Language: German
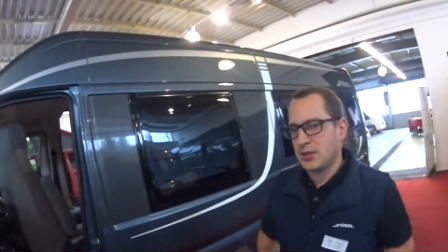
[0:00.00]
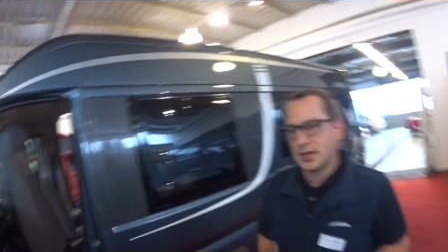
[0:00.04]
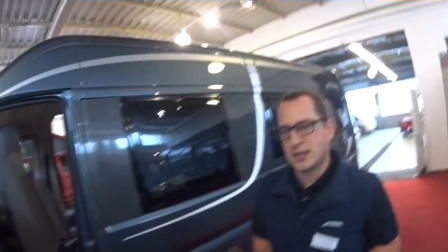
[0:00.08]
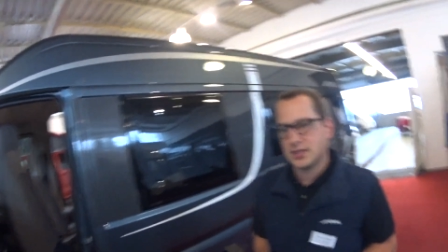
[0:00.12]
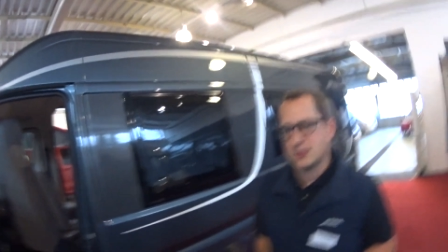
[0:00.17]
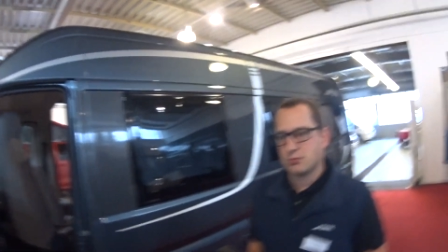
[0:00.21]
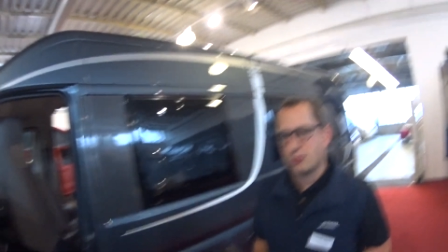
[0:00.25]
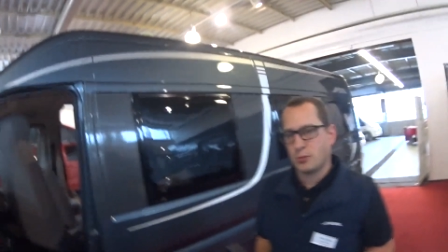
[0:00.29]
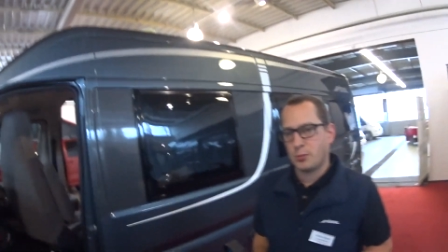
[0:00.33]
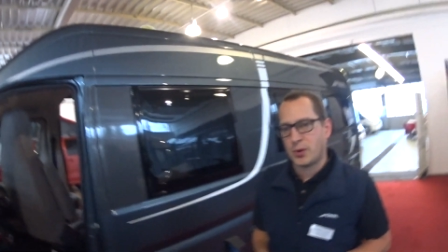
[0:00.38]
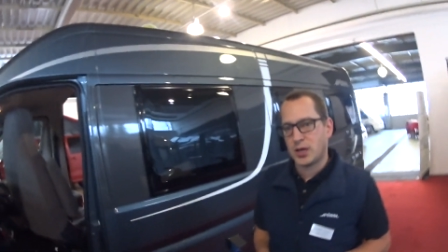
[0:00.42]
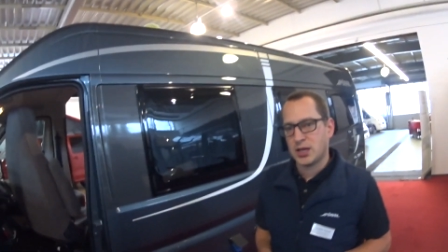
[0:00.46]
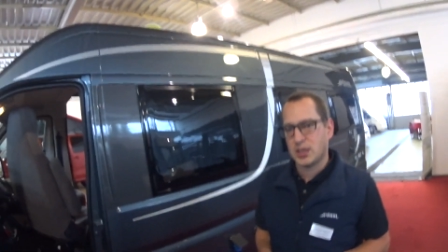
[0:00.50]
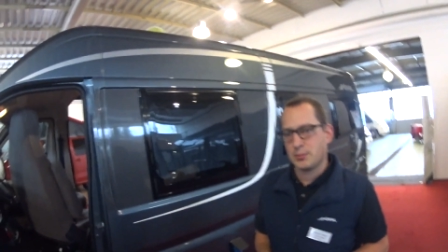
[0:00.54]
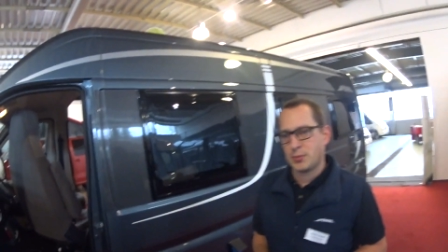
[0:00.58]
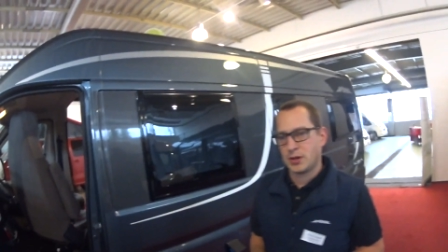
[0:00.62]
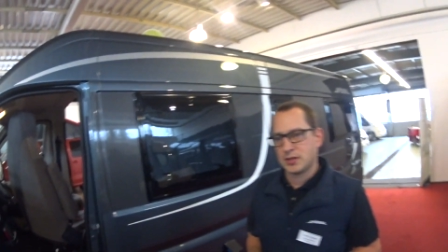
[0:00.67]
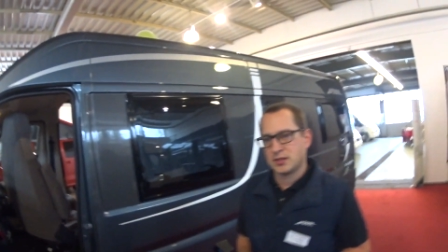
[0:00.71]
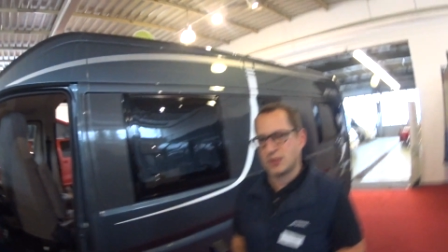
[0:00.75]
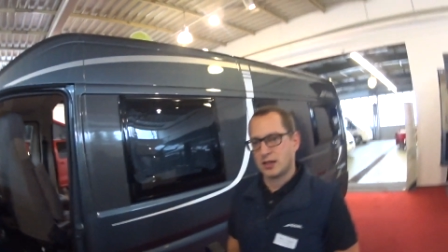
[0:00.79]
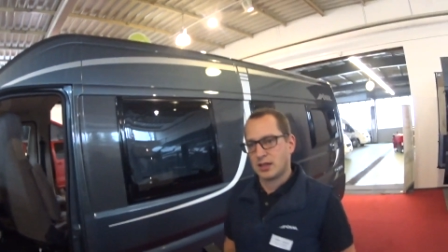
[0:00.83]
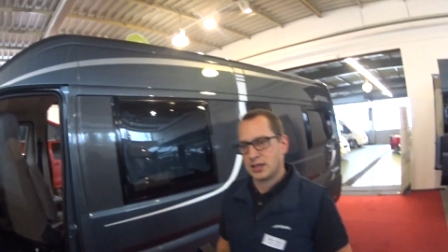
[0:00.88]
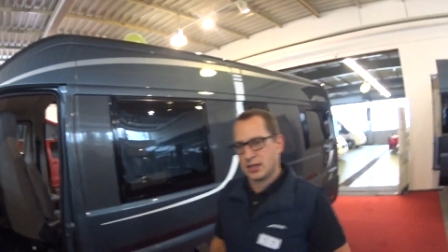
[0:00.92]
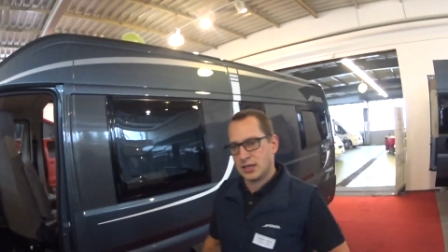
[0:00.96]
jetzt mal meine
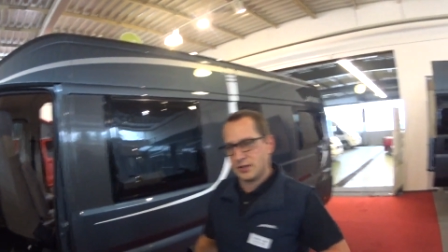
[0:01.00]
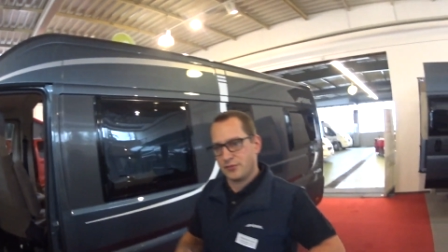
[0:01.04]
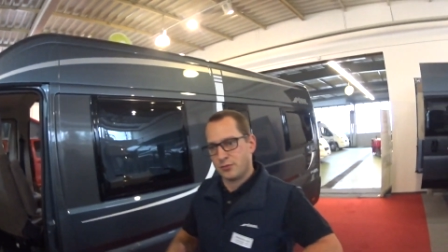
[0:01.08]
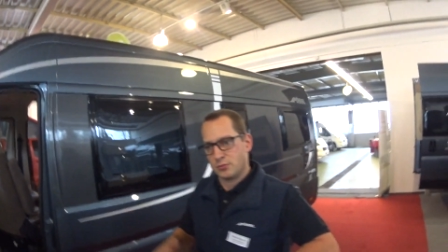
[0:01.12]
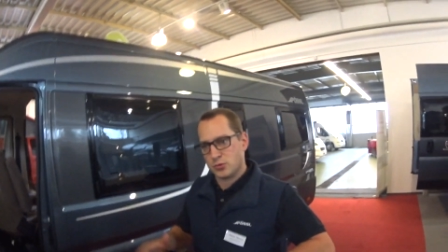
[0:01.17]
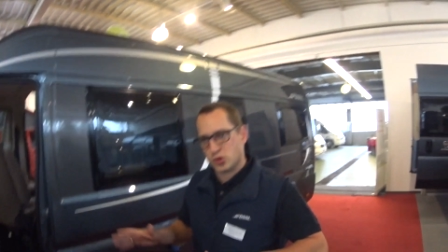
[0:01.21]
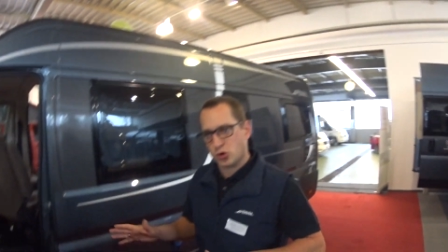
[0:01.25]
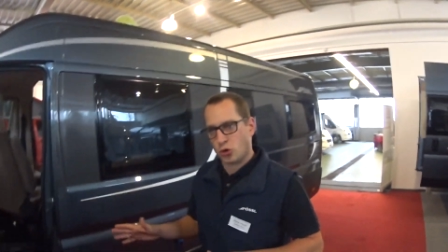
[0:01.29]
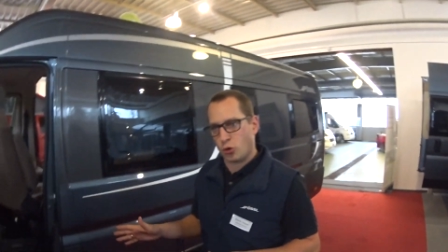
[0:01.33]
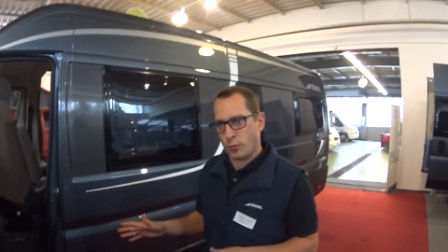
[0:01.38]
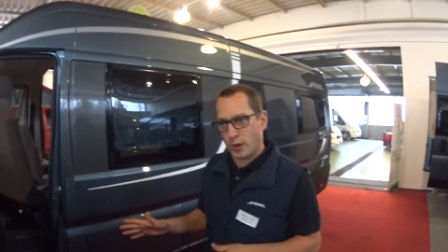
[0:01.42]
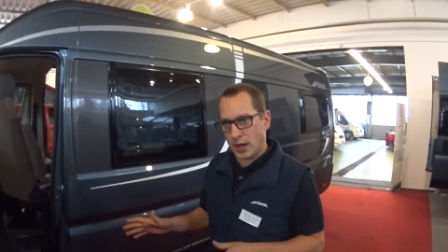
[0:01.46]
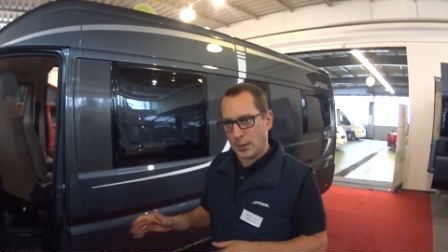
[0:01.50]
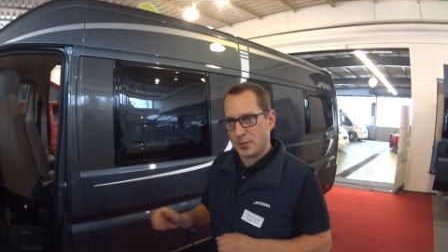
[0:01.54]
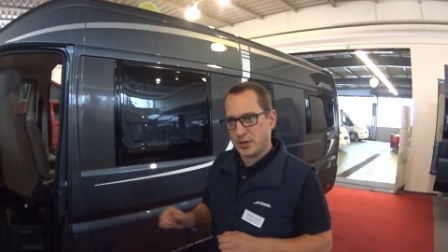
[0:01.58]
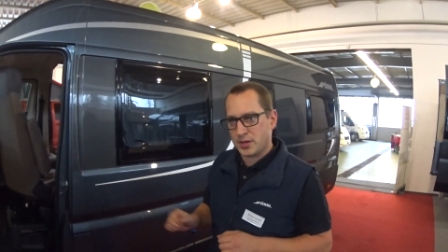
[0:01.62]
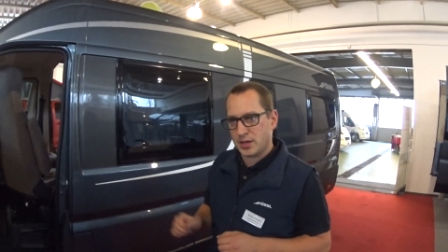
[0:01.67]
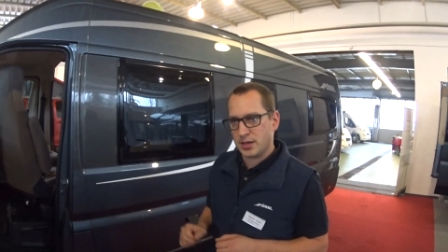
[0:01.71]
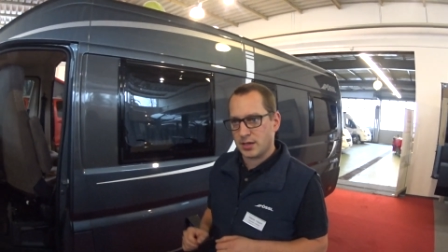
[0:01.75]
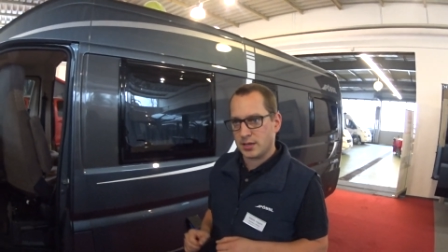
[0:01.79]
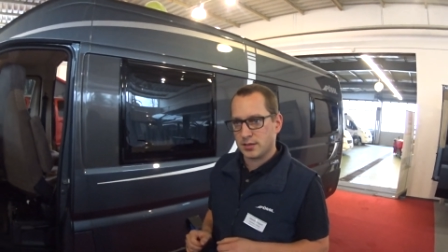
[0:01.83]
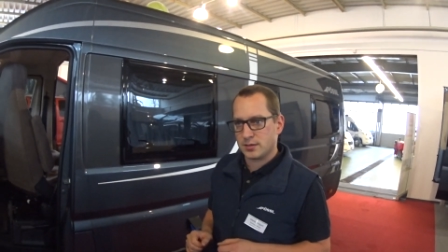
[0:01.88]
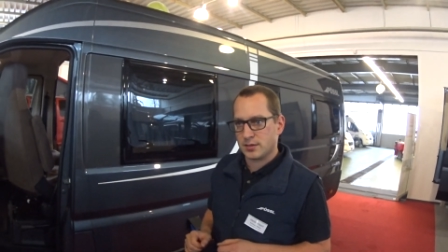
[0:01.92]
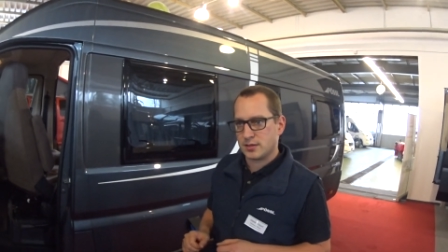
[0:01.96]
Batterie vom Strom
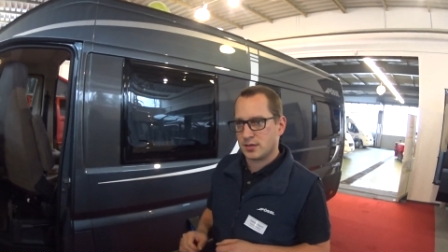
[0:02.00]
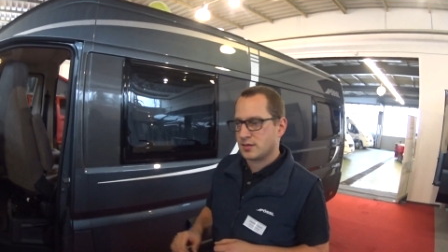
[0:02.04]
abgehängt.